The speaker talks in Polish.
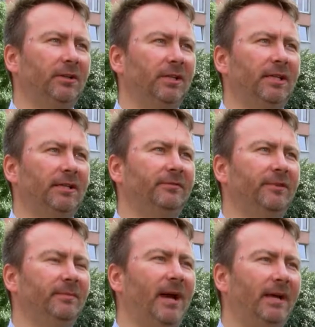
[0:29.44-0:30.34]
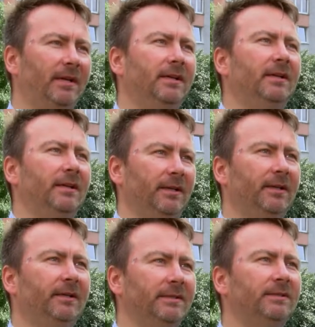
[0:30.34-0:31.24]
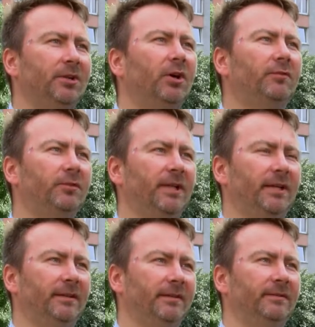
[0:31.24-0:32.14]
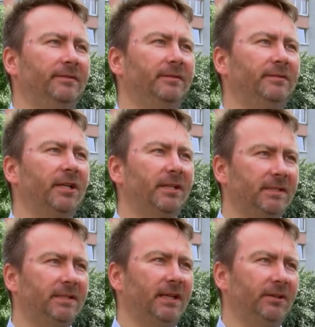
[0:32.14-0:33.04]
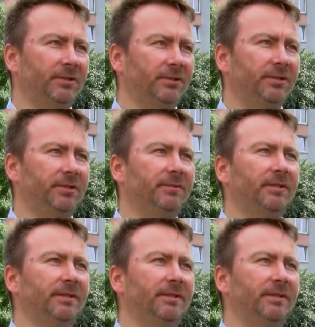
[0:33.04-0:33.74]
klienta firma y, dochowuje wszelkiej staranności, żeby